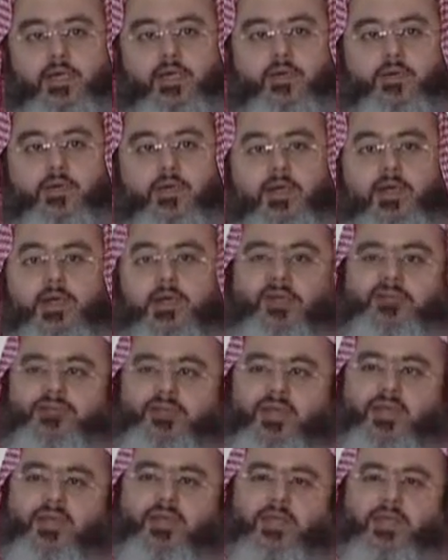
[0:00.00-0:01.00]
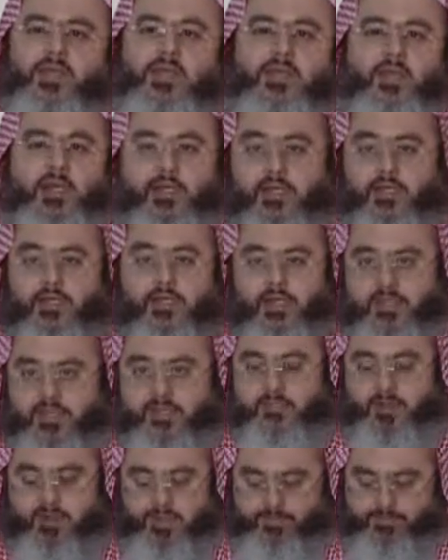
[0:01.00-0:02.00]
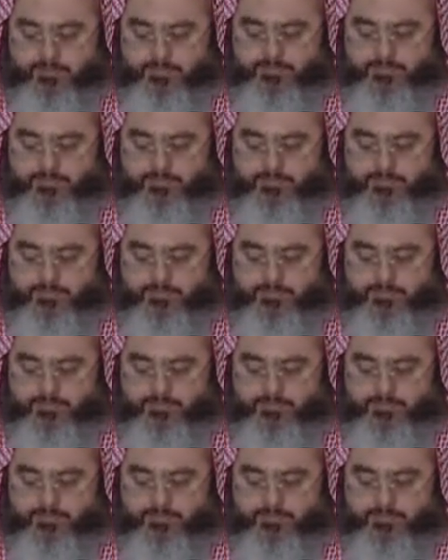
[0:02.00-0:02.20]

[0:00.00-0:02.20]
الإخوة إلى فريق لإدارة الأزمة